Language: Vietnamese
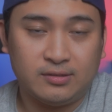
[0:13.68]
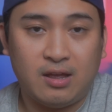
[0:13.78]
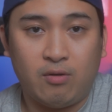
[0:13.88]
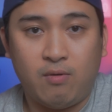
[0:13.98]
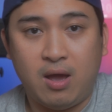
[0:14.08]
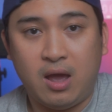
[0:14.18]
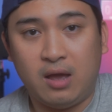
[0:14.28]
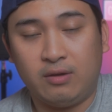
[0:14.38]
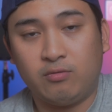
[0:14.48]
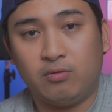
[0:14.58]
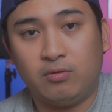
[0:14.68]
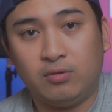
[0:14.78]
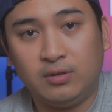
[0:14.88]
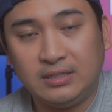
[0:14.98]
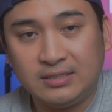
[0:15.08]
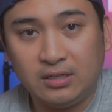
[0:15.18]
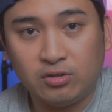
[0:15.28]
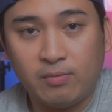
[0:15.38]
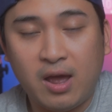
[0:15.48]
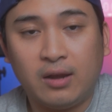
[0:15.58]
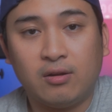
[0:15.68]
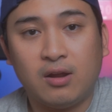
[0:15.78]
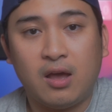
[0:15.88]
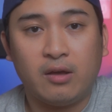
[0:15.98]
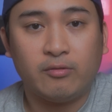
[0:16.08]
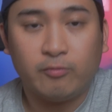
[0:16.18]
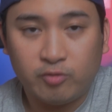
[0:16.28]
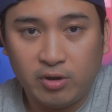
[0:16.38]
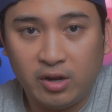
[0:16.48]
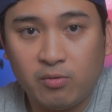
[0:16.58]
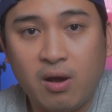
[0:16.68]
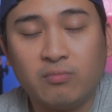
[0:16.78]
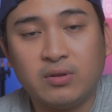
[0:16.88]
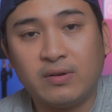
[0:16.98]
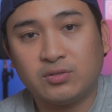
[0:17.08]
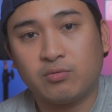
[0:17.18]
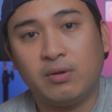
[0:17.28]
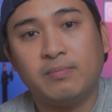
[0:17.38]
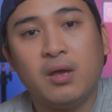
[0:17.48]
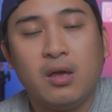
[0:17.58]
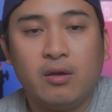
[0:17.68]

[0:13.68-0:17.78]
tặng quà của lì xì cho các bạn đó là free khóa học JavaScript